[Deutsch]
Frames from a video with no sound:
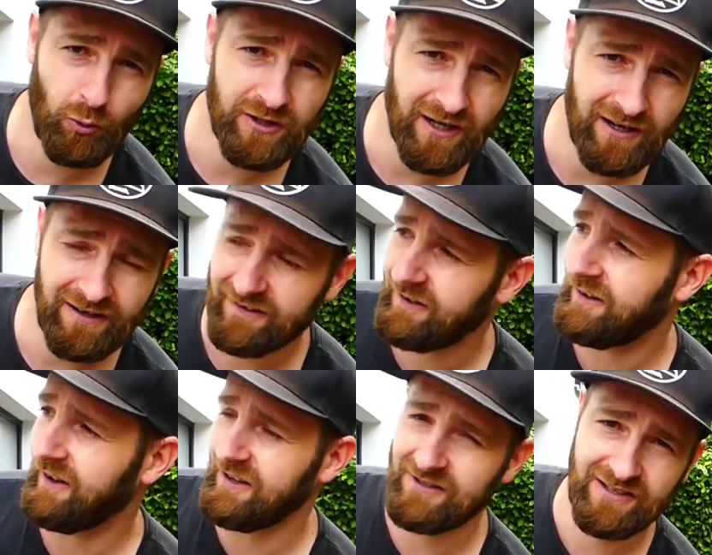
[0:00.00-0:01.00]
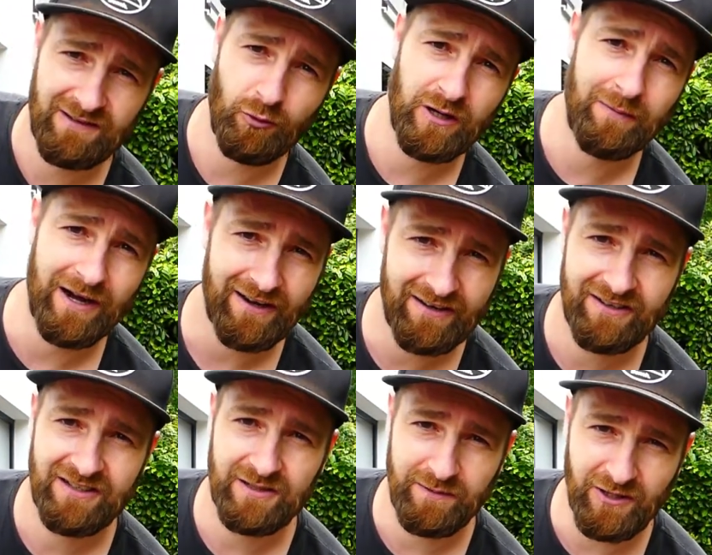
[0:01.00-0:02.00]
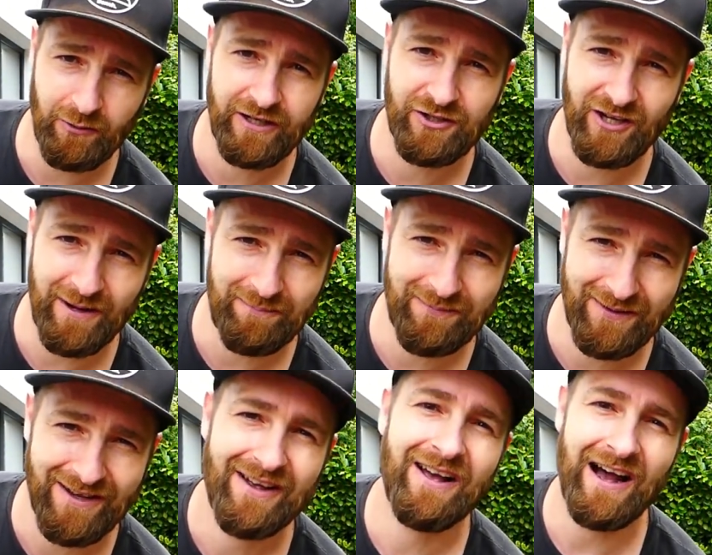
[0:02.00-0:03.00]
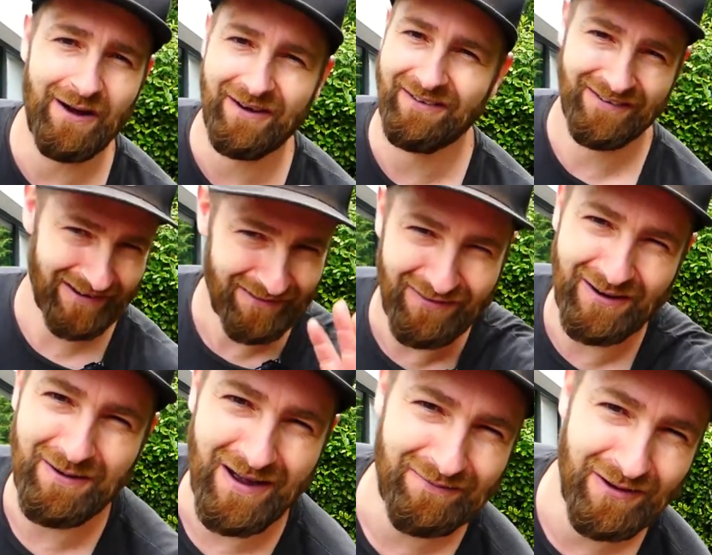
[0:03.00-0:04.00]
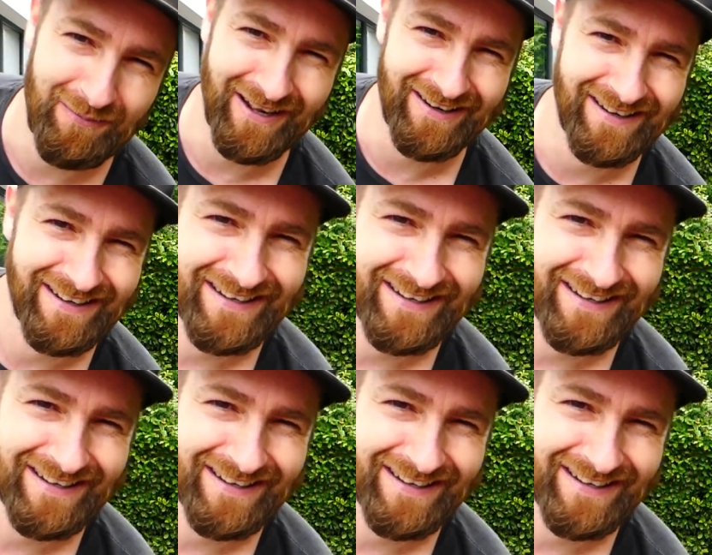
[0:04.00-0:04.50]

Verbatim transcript: hochtragen. Also ich wohne am Hang, das bedeutet schleppen, aber fangen wir einfach mal an.